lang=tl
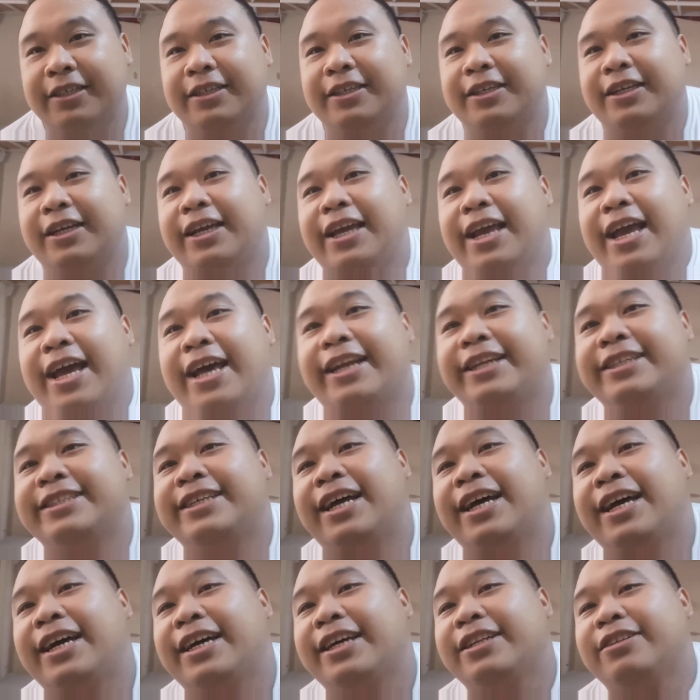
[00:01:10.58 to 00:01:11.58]
nangyari
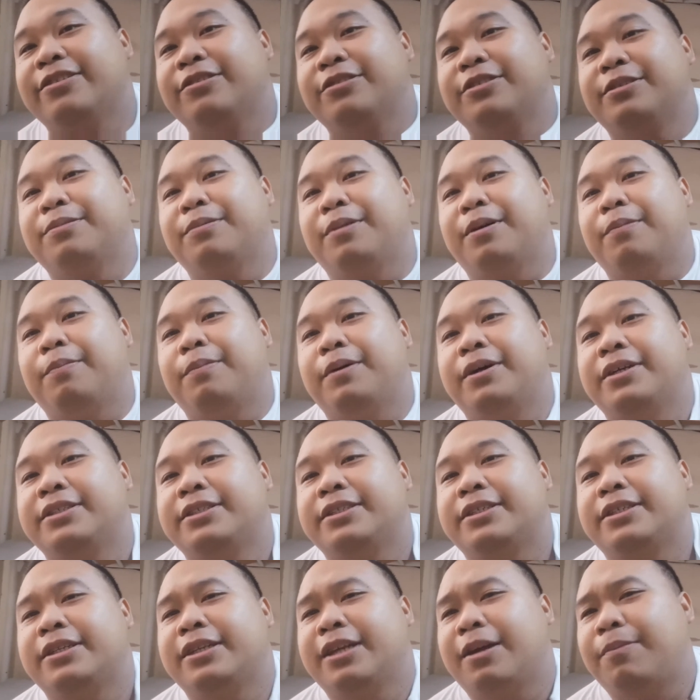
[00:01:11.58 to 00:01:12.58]
sa akin doon sa mga
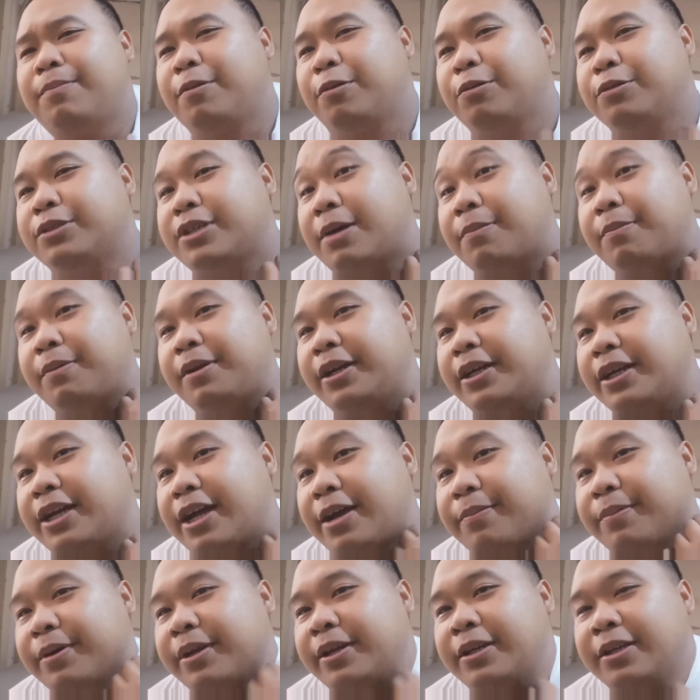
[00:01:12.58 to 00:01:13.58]
past. Napag-usapan lang
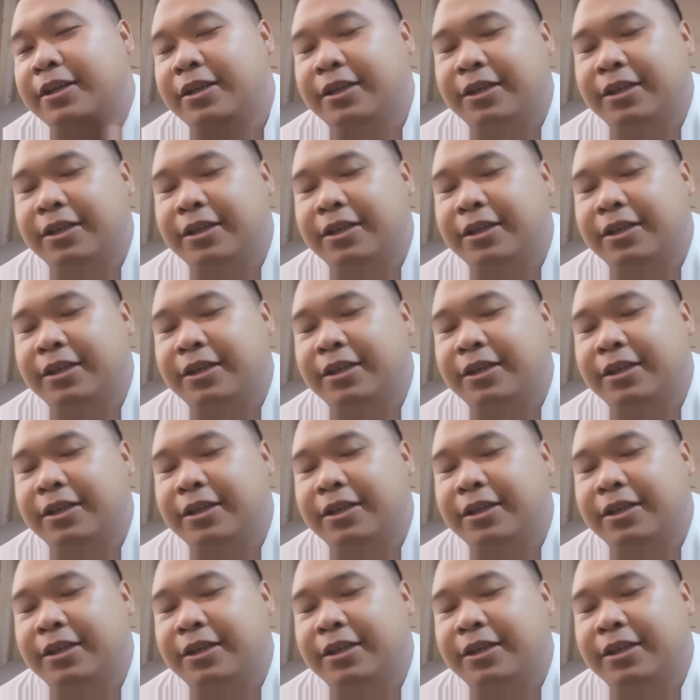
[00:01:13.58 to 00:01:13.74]
namin.